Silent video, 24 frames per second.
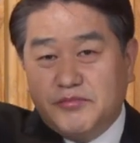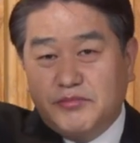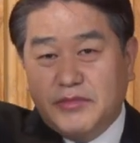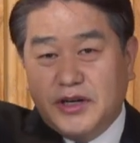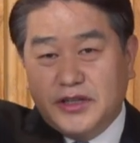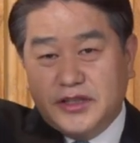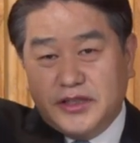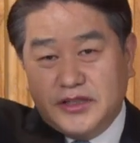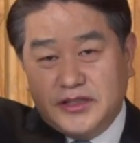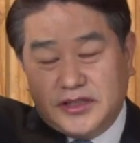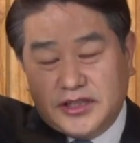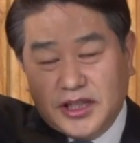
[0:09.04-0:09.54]

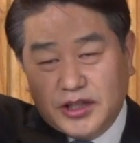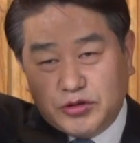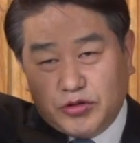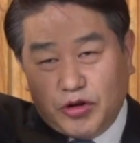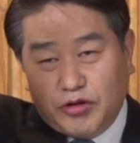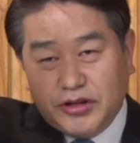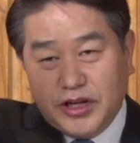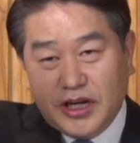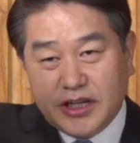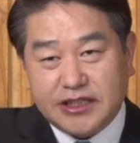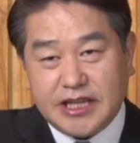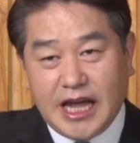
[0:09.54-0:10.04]
뭐
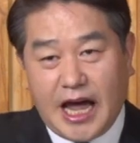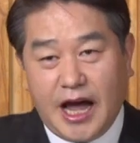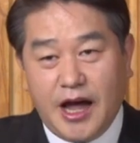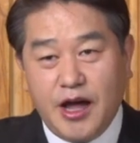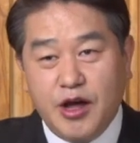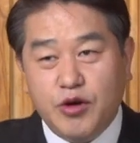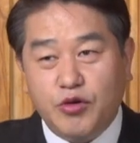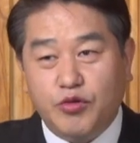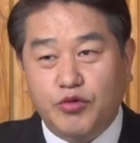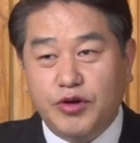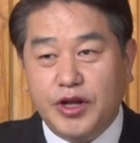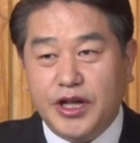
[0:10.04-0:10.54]
정통 역사,
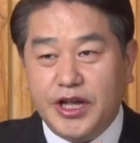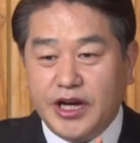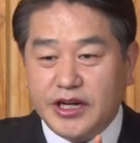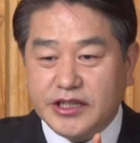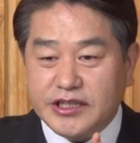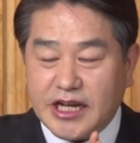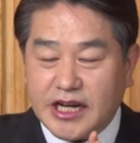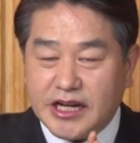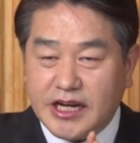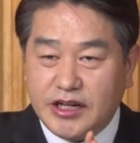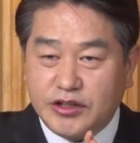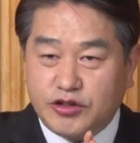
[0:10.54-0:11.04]
우리
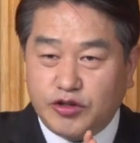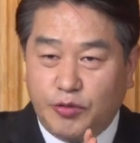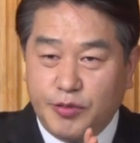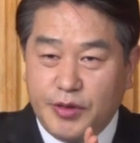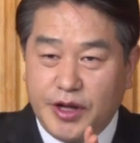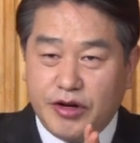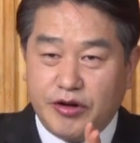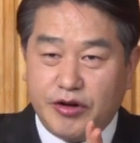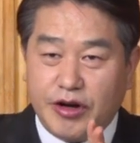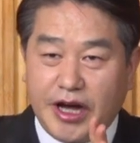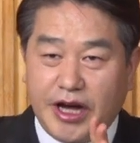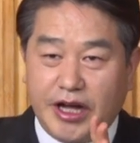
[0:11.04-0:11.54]
역사를
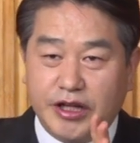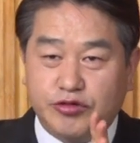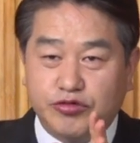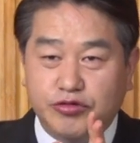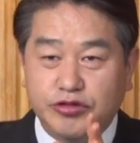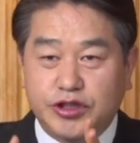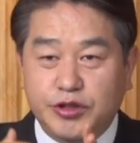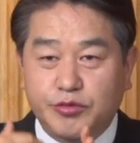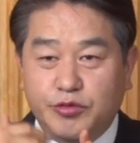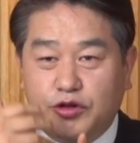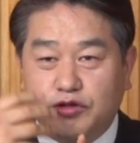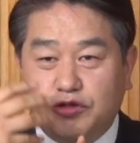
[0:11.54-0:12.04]
조명을 해가
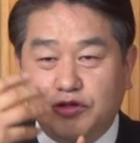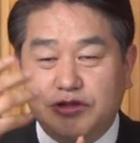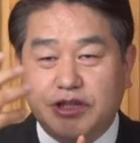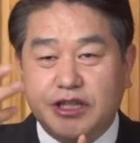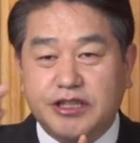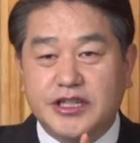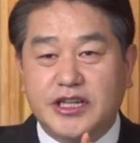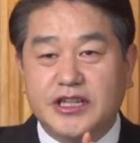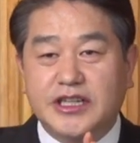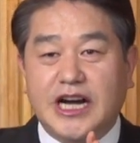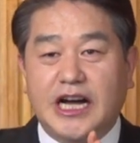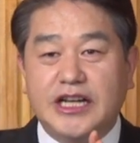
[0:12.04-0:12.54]
중심으로
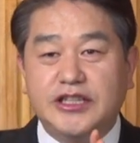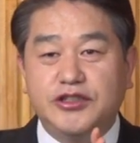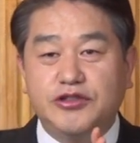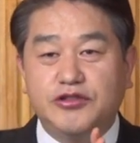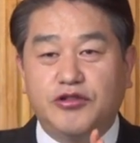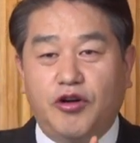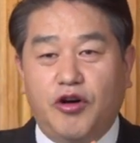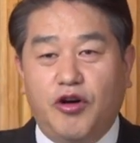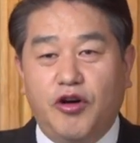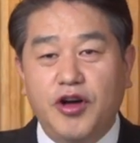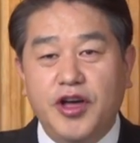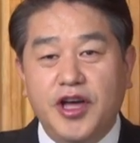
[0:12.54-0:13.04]
주체성을
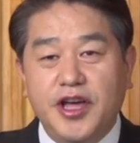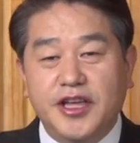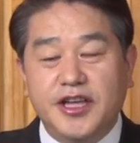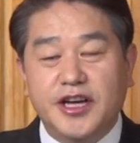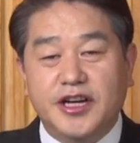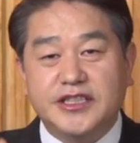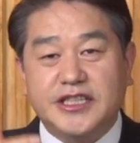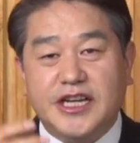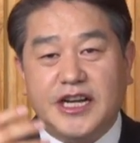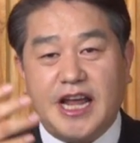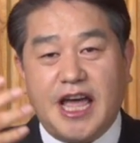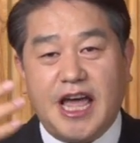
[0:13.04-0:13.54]
가지고
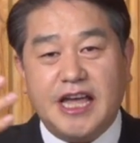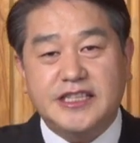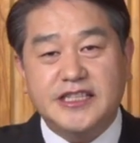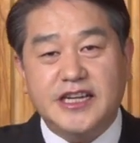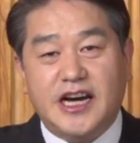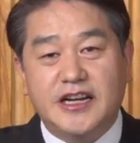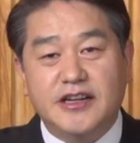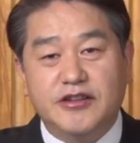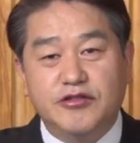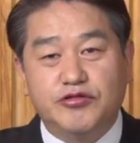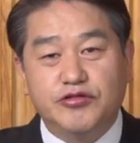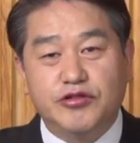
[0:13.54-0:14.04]
역사를
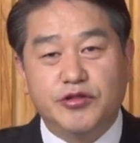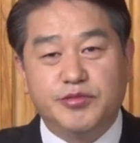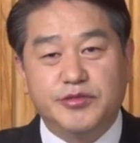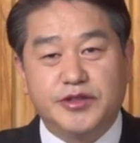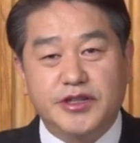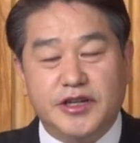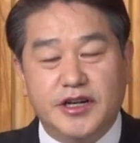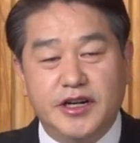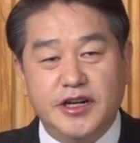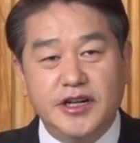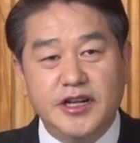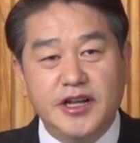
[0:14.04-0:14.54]
해석하는
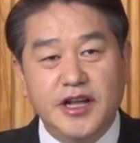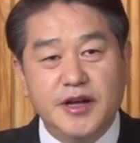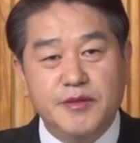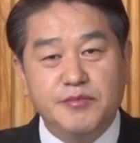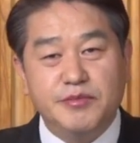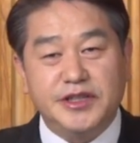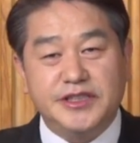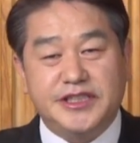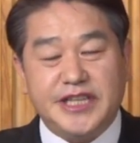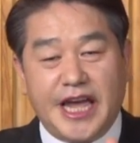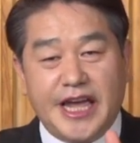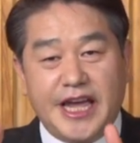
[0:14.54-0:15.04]
그룹들을
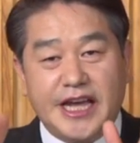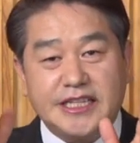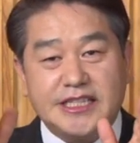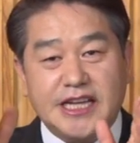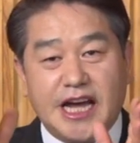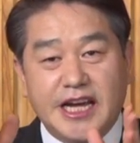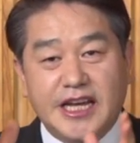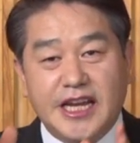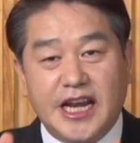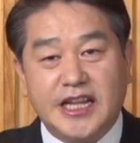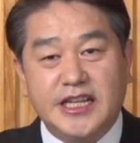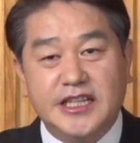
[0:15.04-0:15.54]
뭐
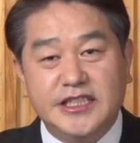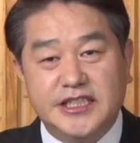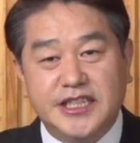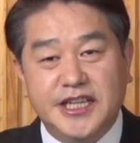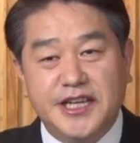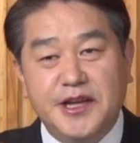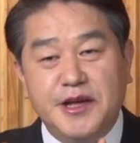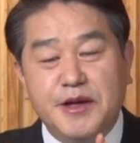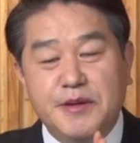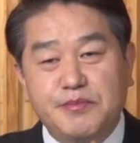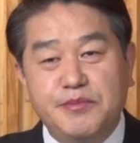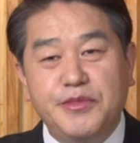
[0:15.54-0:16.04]

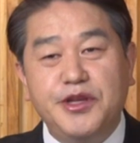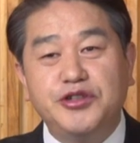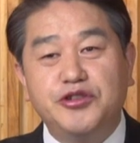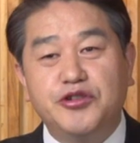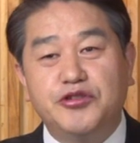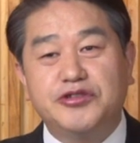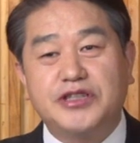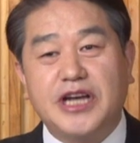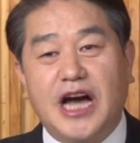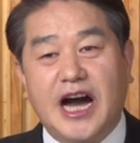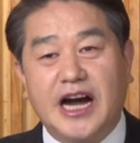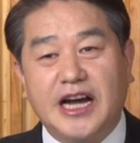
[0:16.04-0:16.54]
제야사학이라든지
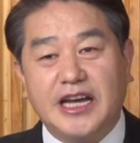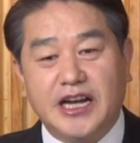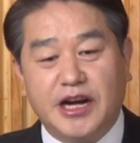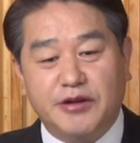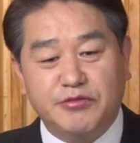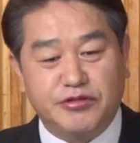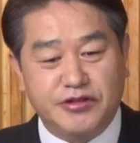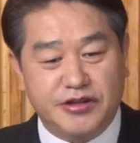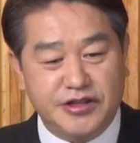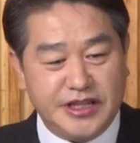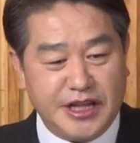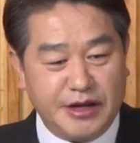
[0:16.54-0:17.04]

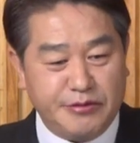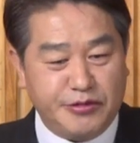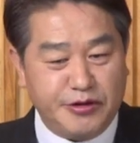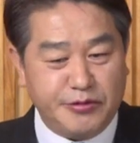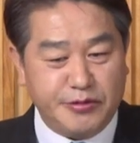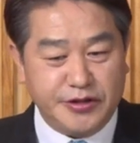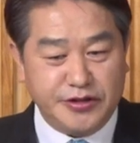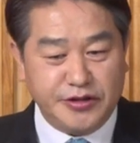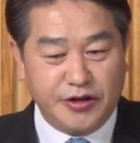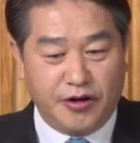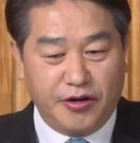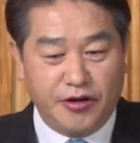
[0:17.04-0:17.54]
민족사학이라고 부르는데
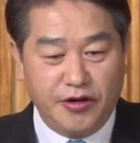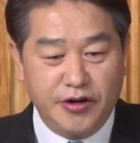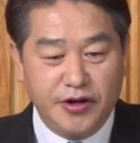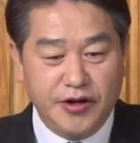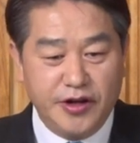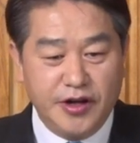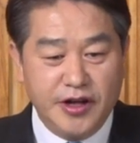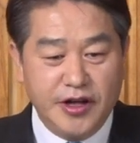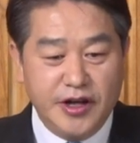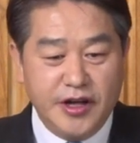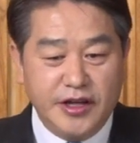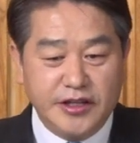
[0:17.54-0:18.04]
보면요.
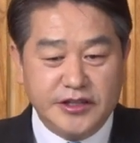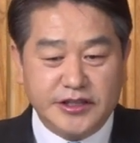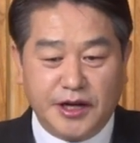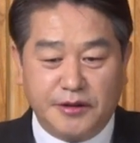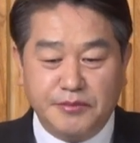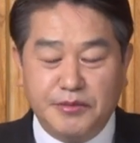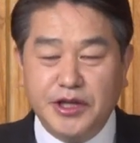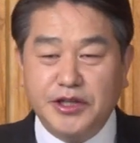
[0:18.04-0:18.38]
자,